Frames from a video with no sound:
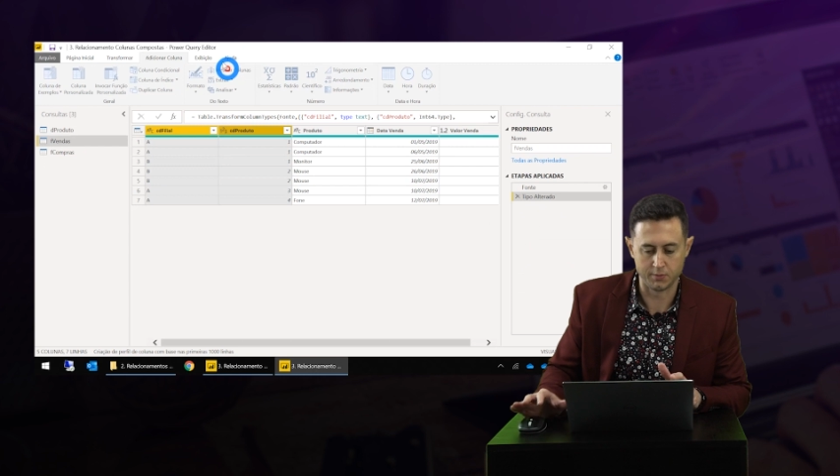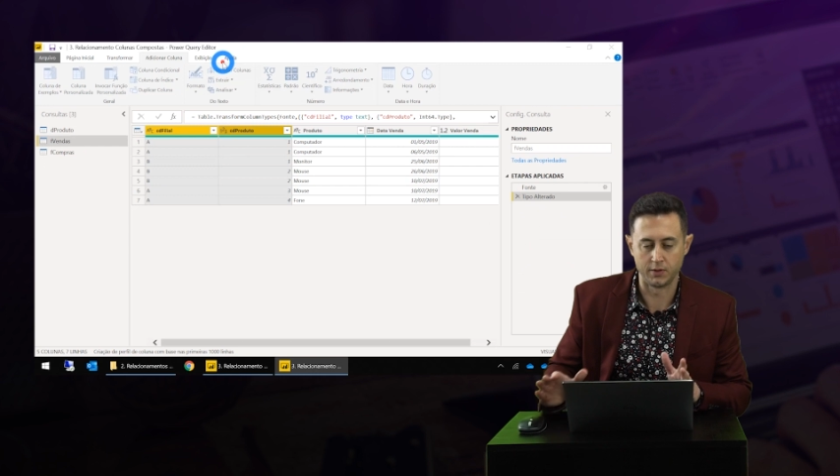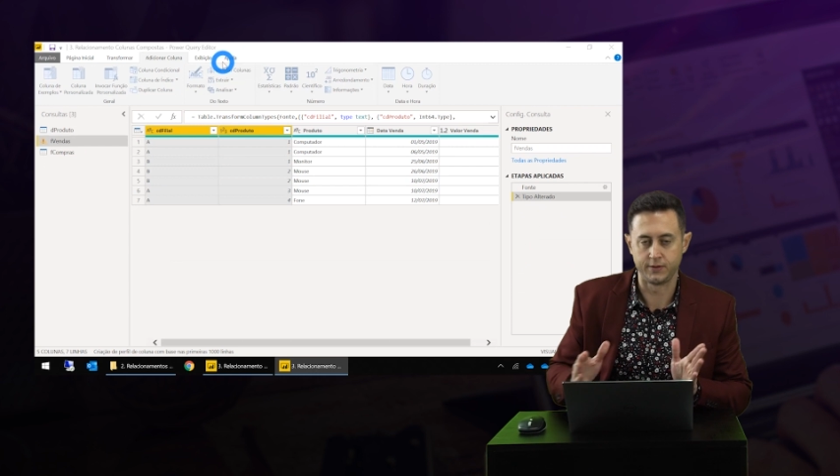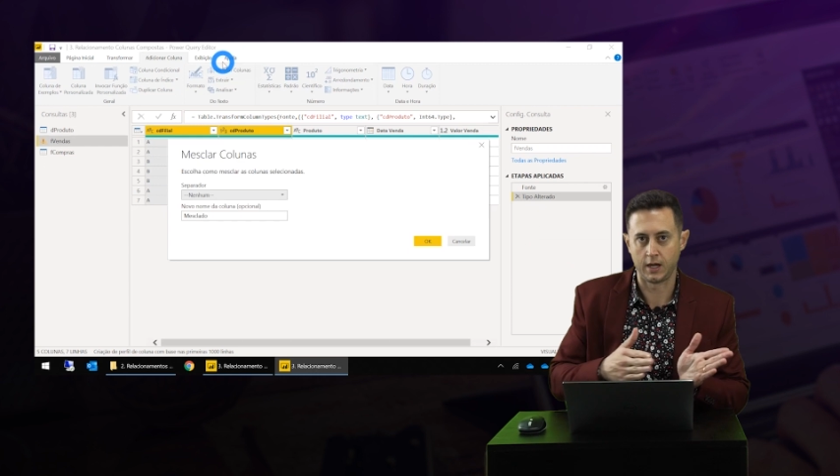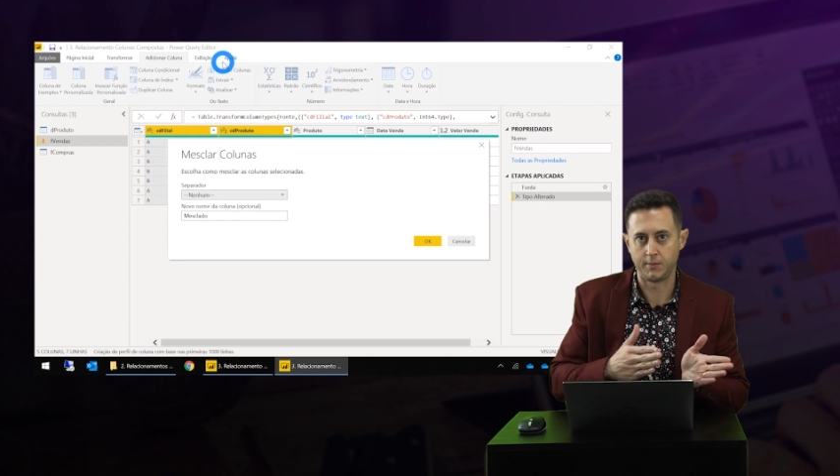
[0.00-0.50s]
que
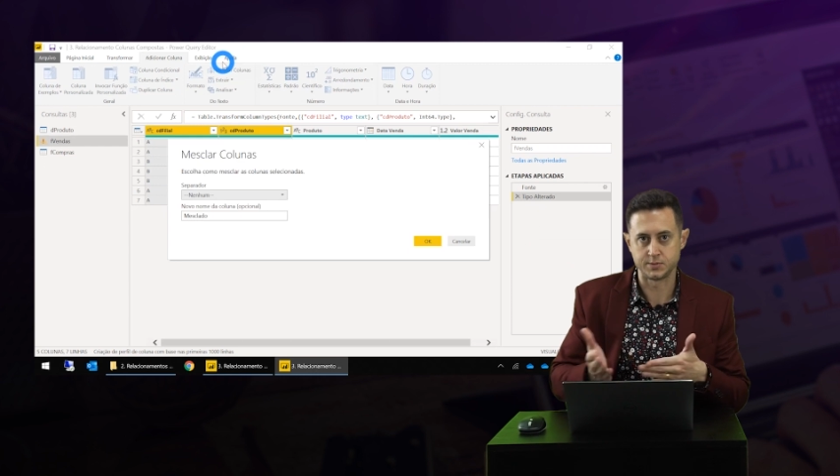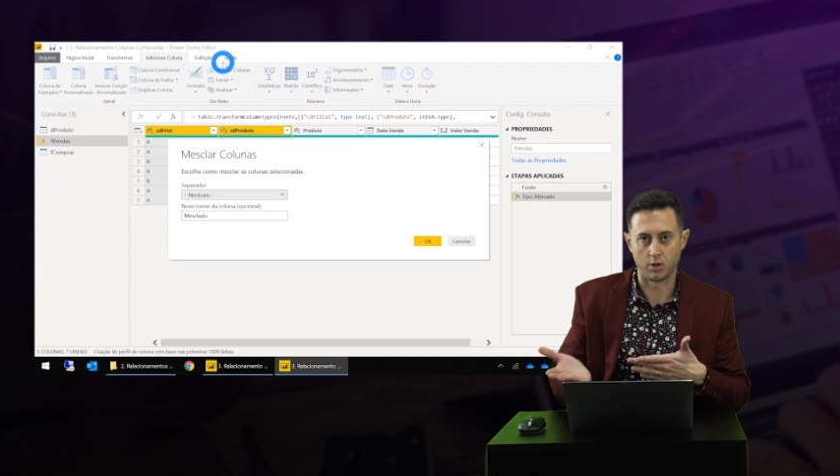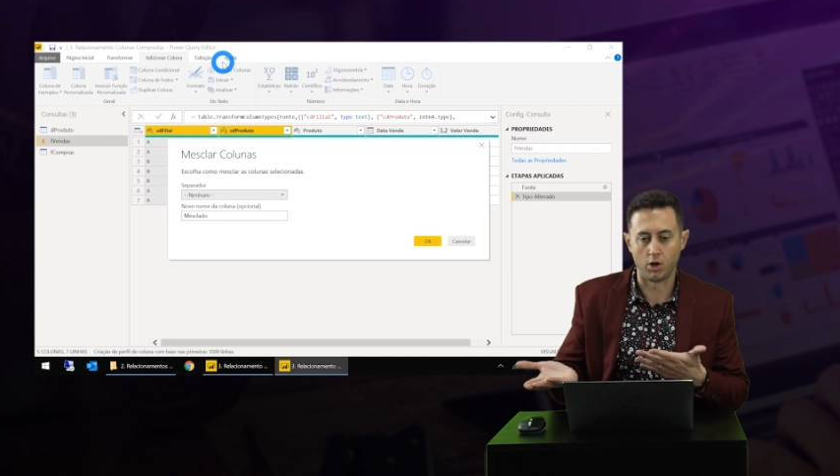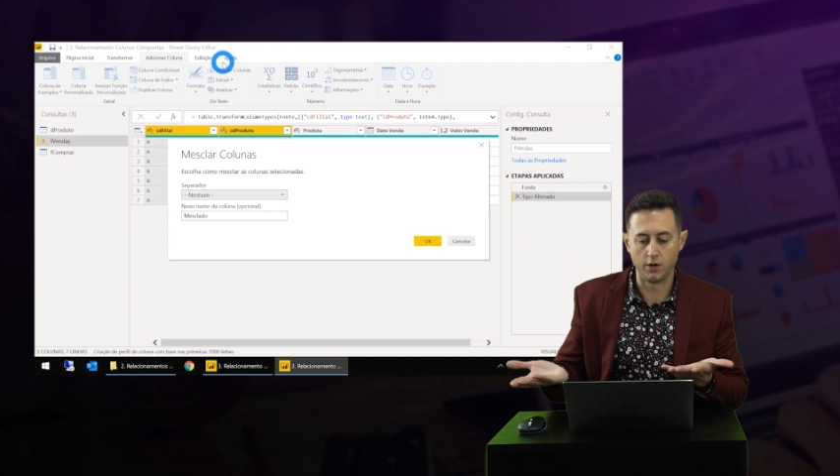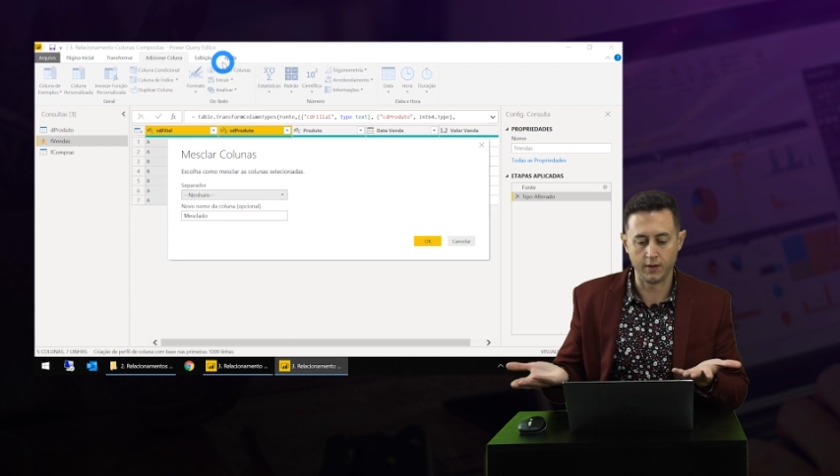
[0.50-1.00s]
manter a mesma
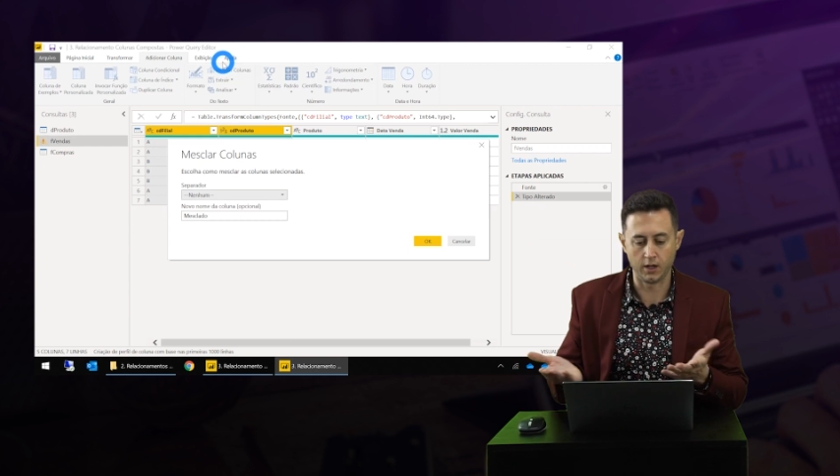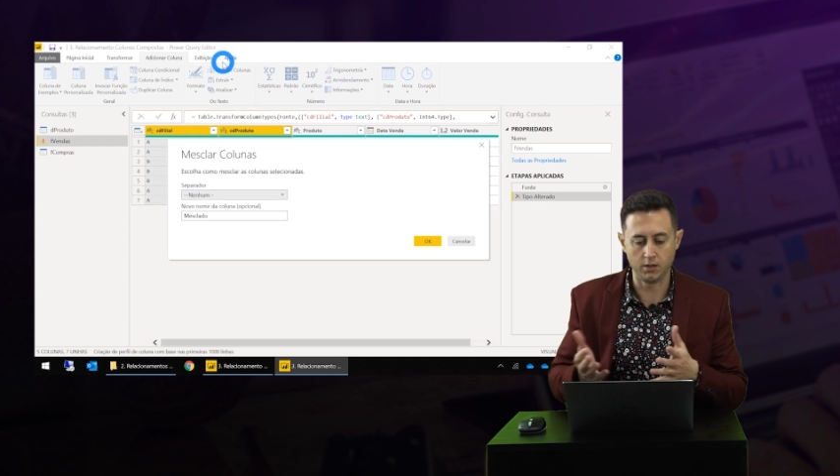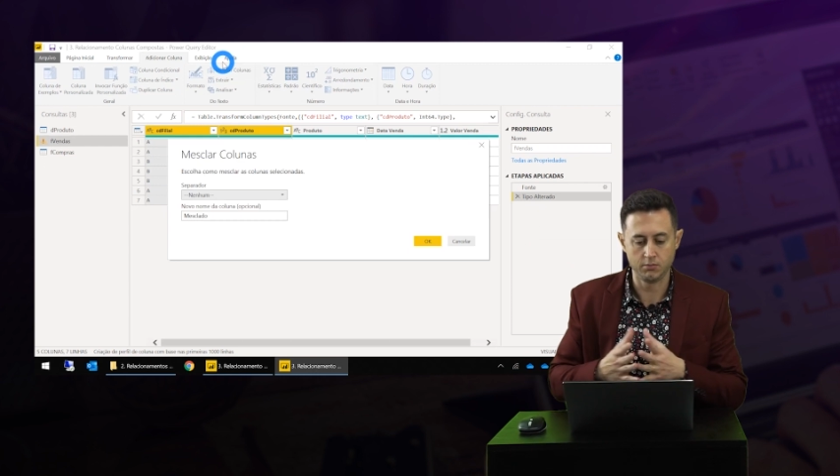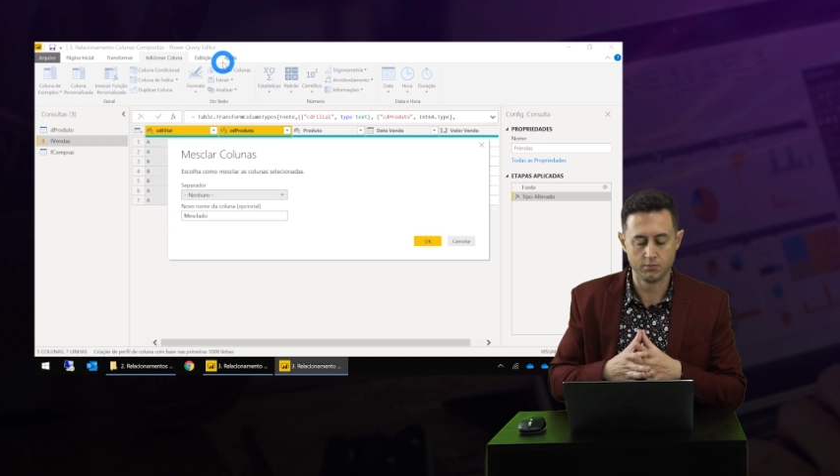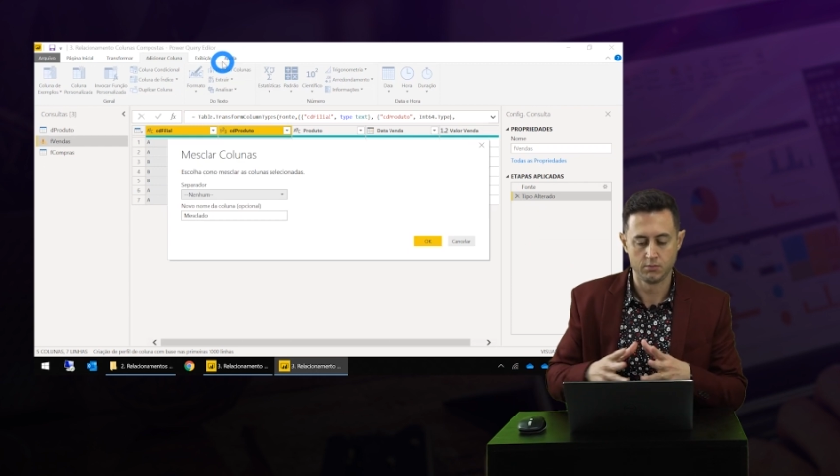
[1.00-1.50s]
ordem, né?